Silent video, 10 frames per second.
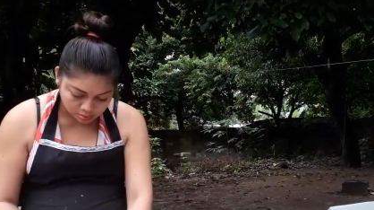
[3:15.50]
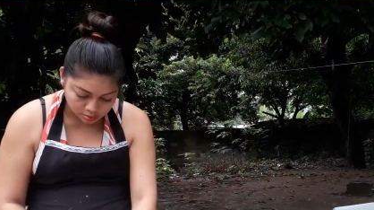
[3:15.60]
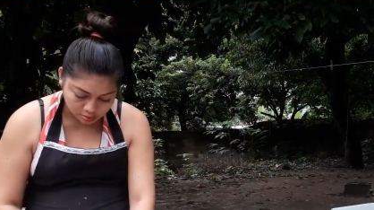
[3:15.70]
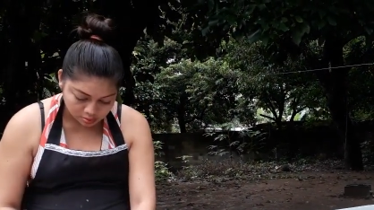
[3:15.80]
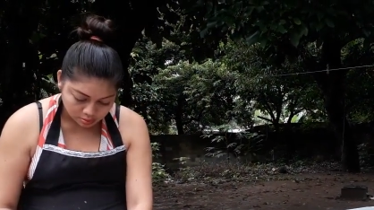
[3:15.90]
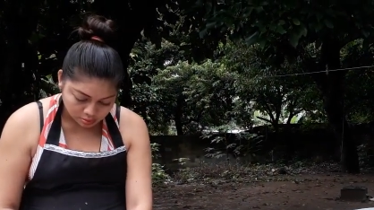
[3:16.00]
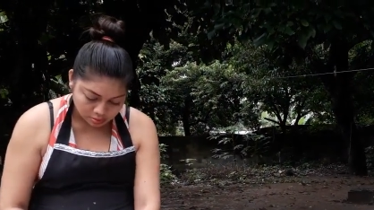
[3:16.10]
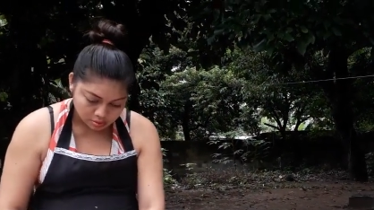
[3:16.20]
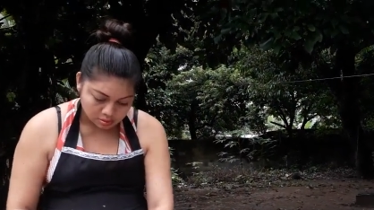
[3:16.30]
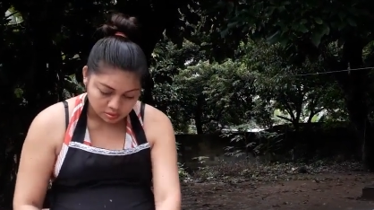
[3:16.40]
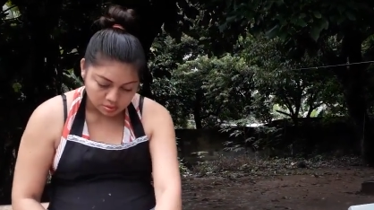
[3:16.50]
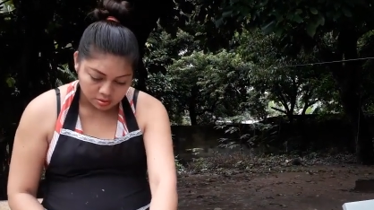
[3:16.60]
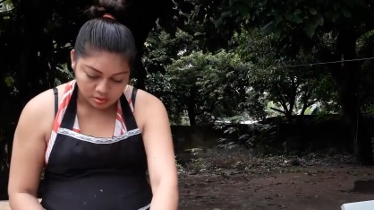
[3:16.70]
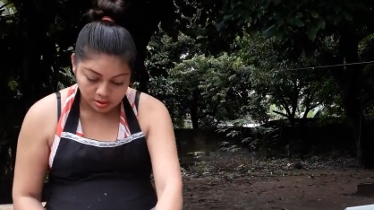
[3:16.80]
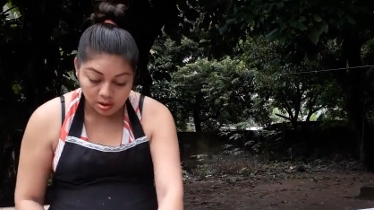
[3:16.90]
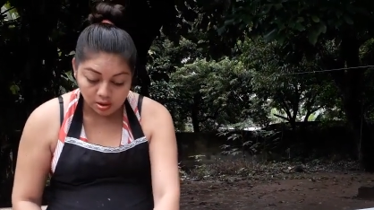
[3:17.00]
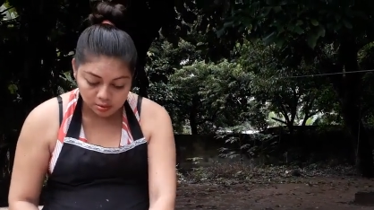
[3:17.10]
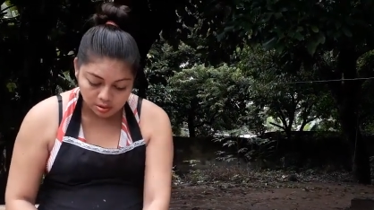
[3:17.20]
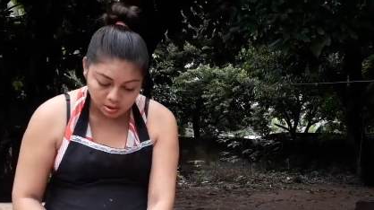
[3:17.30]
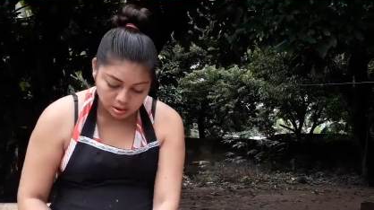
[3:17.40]
para allá a San Salvador, a Santa Tecla.
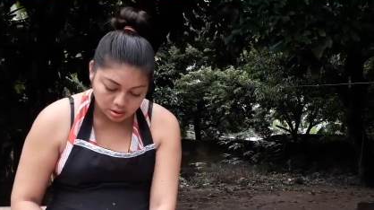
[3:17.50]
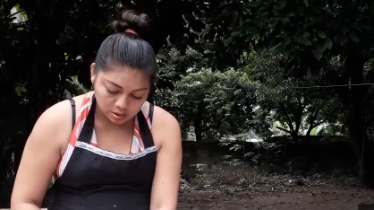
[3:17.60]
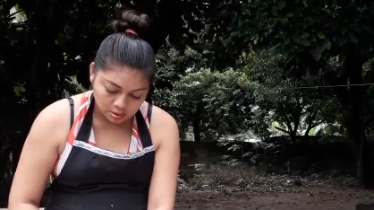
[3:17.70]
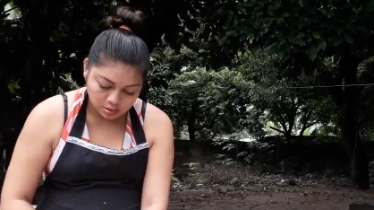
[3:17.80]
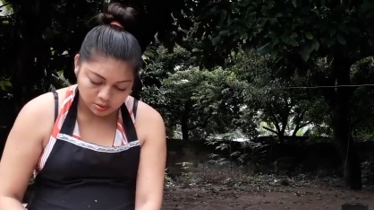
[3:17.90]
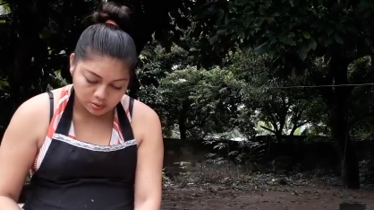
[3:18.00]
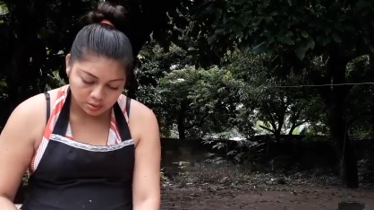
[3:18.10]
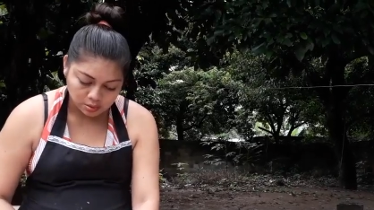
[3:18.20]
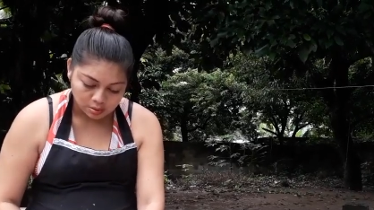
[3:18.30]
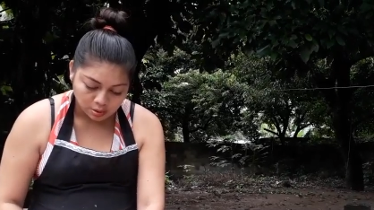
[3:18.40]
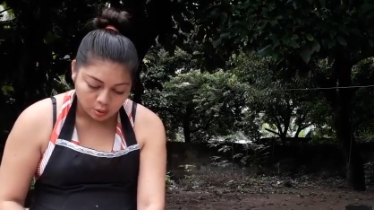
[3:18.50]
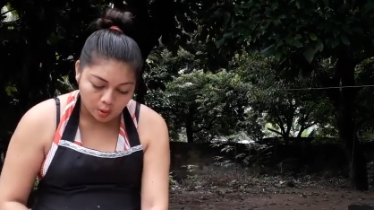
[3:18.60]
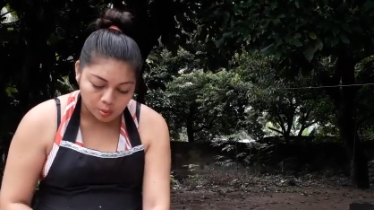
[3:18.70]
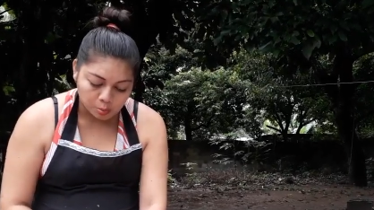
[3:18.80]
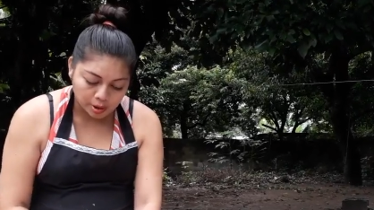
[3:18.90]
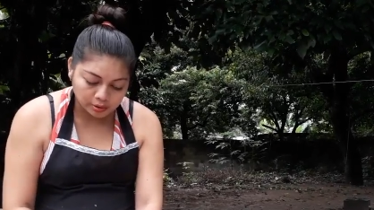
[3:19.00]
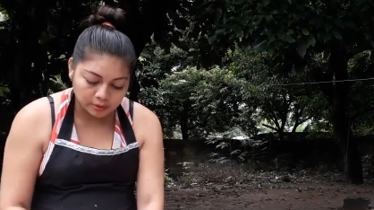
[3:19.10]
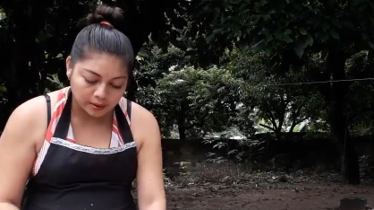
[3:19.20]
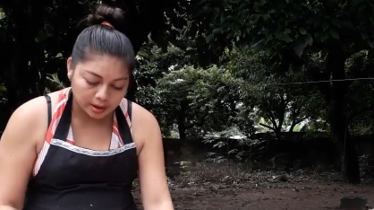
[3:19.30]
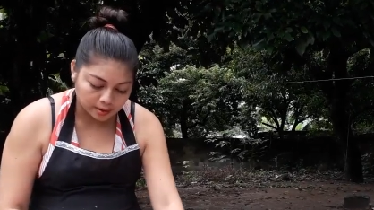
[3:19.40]
Ha habido deslave, ha ha habido
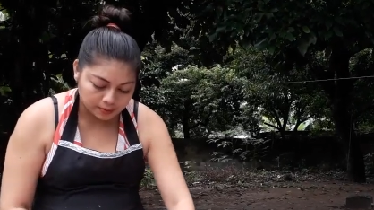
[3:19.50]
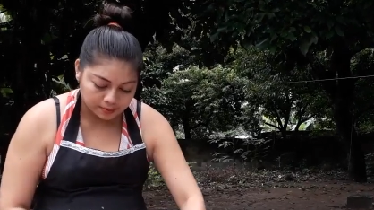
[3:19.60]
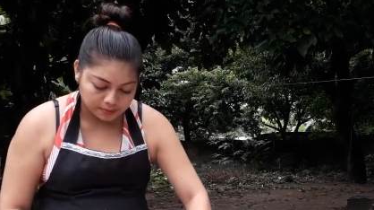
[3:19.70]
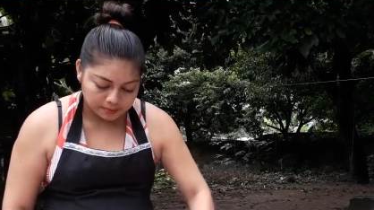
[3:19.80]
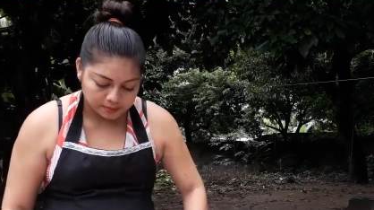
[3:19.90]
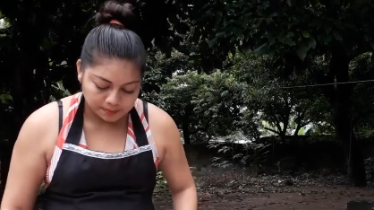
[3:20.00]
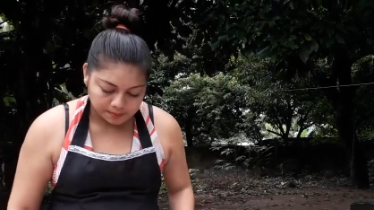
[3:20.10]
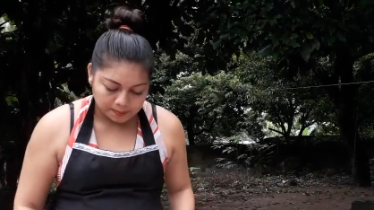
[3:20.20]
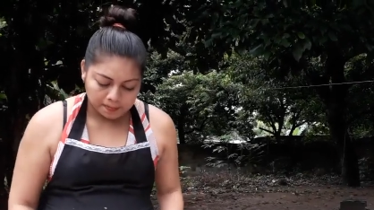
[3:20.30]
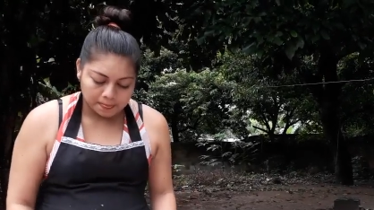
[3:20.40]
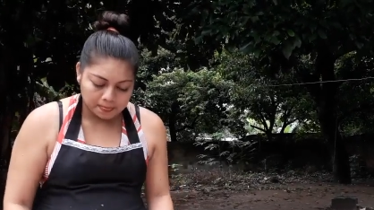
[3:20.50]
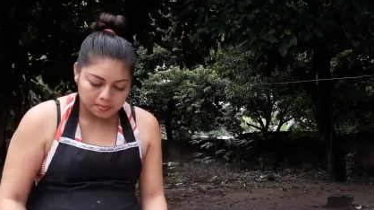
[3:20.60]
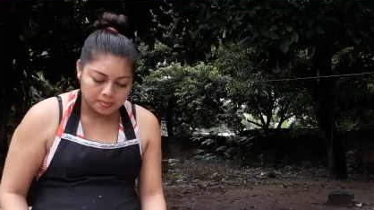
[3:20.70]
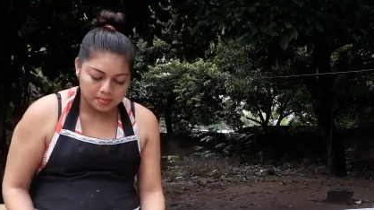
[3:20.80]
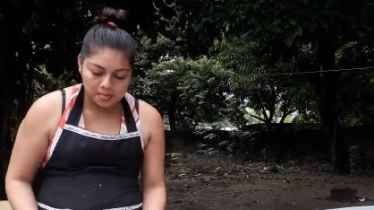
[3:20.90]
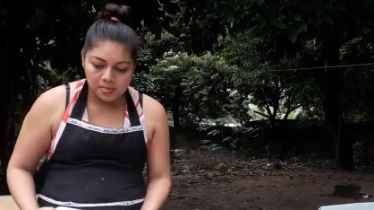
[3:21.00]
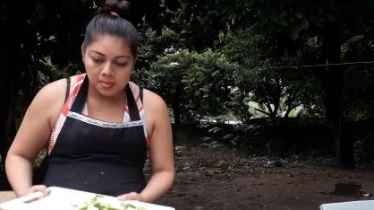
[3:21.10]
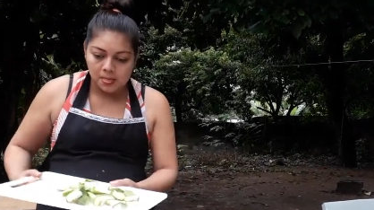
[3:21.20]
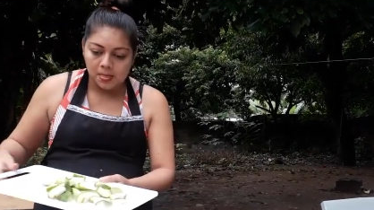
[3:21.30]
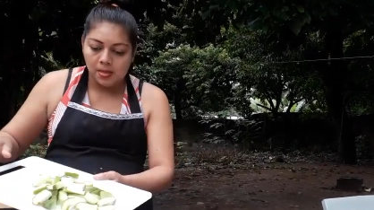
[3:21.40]
derrumbes, sí. Así es que
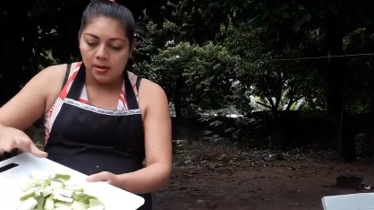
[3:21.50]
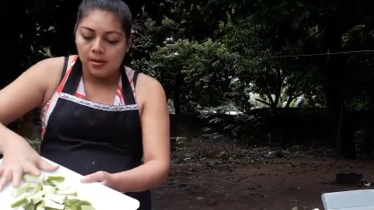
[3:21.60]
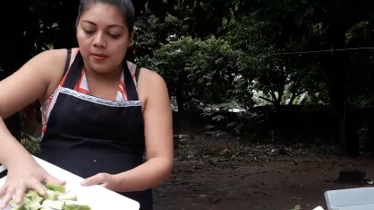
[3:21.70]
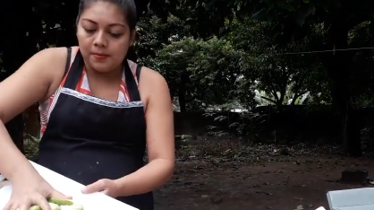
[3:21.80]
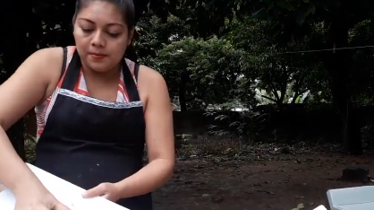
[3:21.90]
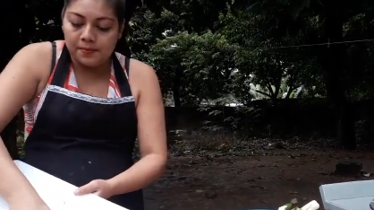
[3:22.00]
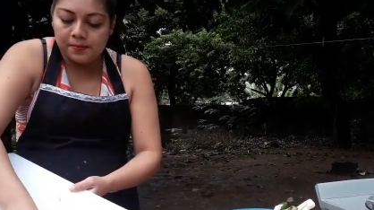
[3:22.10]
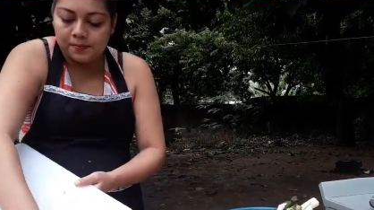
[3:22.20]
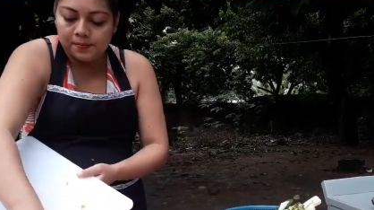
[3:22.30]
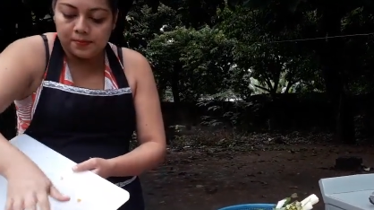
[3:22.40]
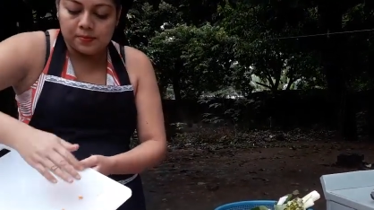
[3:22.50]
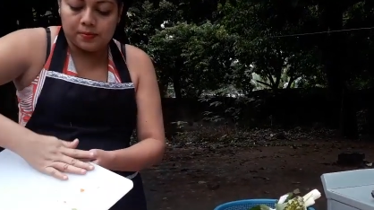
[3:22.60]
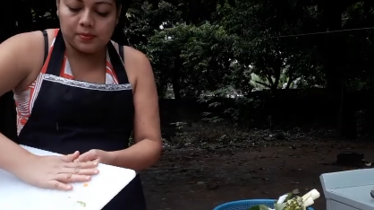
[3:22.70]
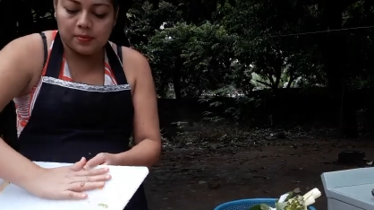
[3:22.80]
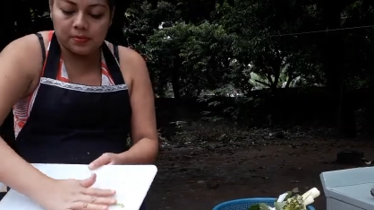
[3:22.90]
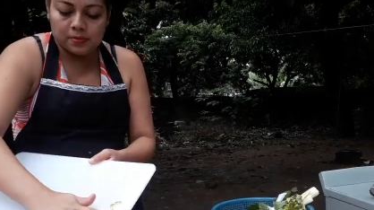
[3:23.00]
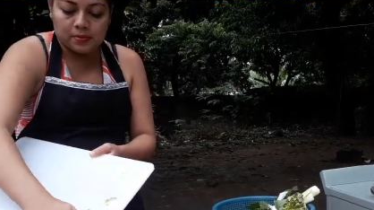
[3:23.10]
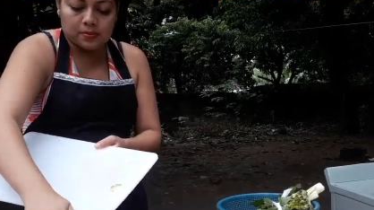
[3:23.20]
miren. Nosotros aquí vamos a tomar la